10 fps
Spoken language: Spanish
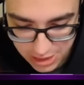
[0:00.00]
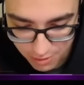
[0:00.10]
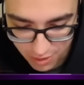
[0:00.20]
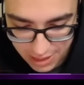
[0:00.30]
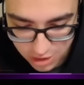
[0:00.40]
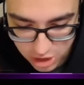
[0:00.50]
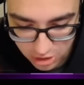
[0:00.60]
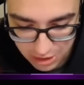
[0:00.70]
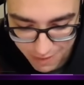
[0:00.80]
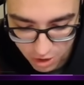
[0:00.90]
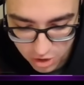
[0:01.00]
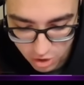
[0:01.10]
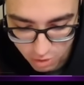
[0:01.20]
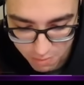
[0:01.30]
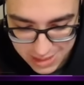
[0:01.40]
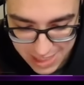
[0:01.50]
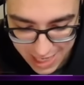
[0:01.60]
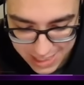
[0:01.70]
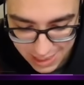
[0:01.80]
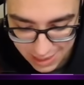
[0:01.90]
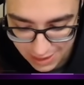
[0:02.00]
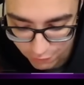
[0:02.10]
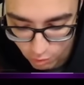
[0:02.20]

eh, brodero Si no te bajo yo con mis dagas de, de,